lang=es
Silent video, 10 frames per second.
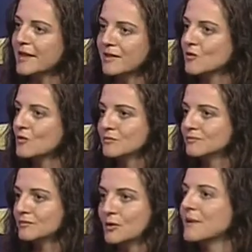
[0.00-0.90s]

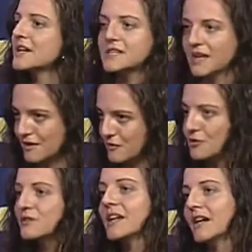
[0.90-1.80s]
medium universal,
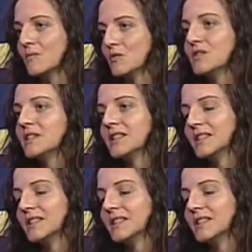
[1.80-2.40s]
¿no? digamos. ¿Y